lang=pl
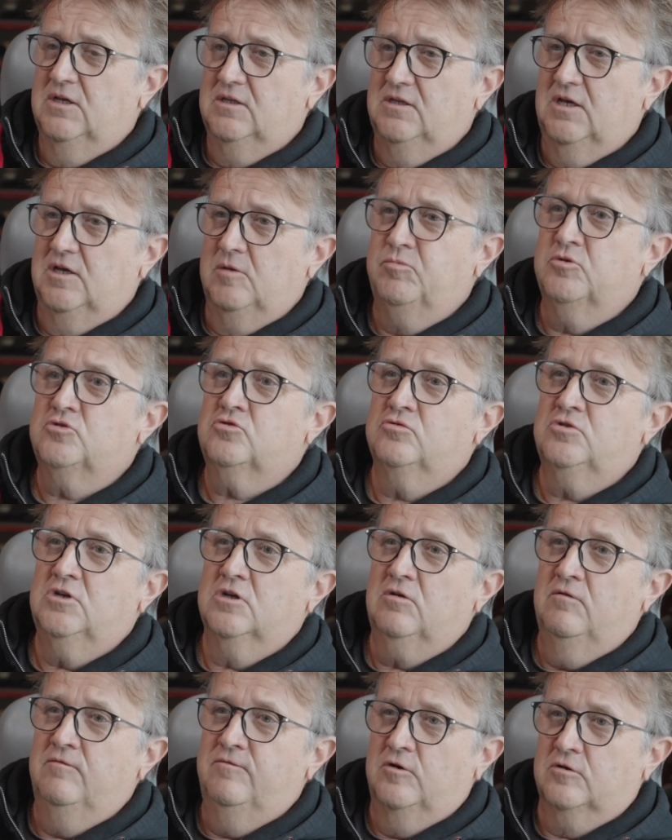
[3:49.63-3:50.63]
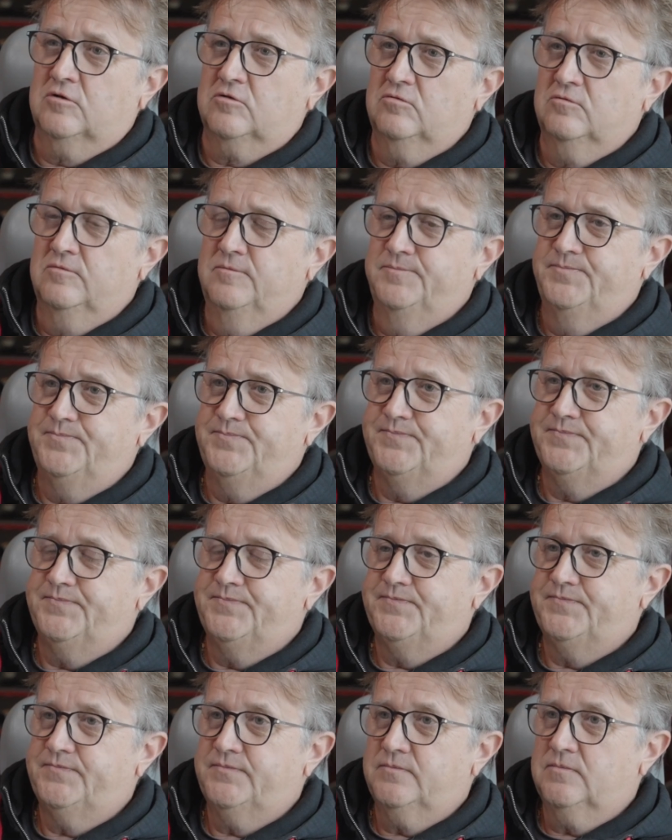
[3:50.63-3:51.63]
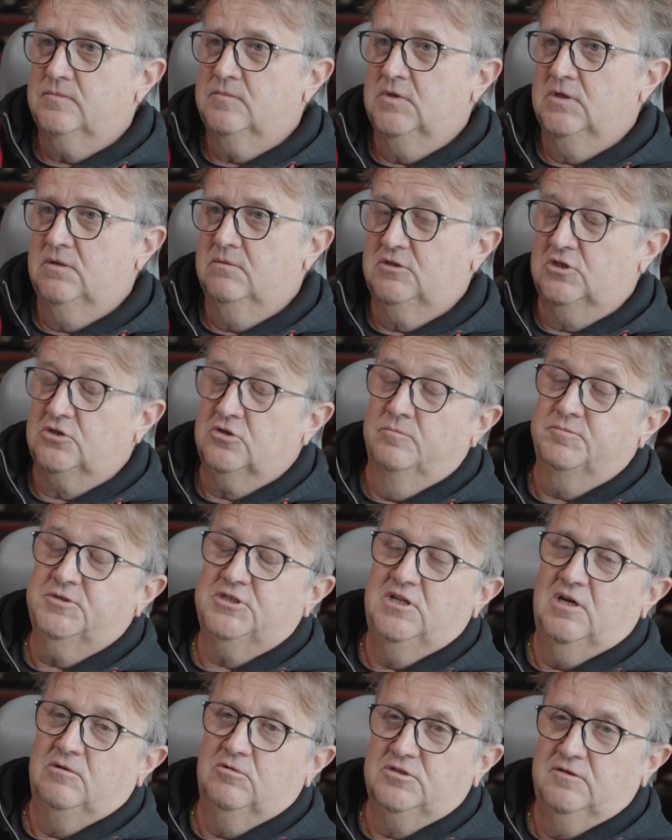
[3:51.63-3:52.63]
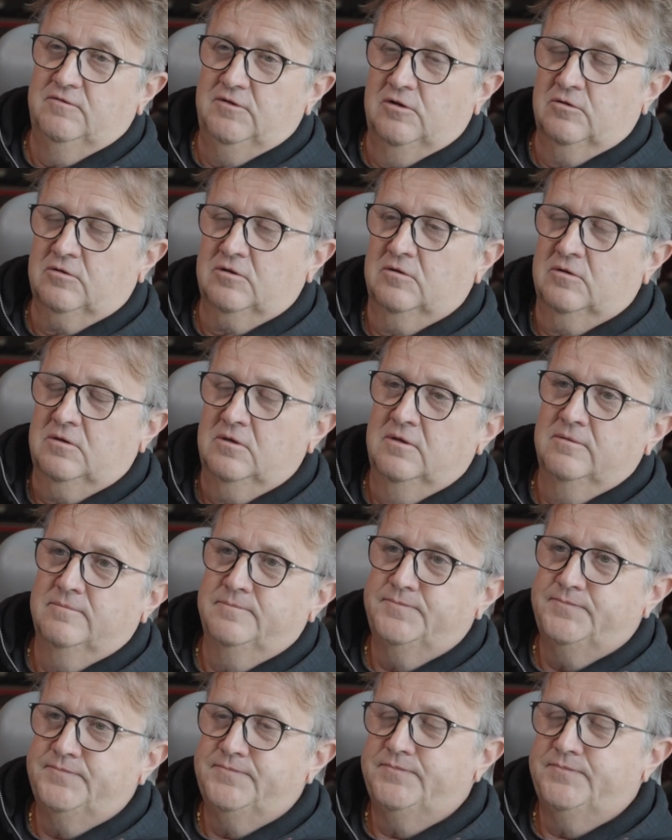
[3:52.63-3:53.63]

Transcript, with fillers: daje poczucie komfortu. Zresztą przydało się wielokrotnie.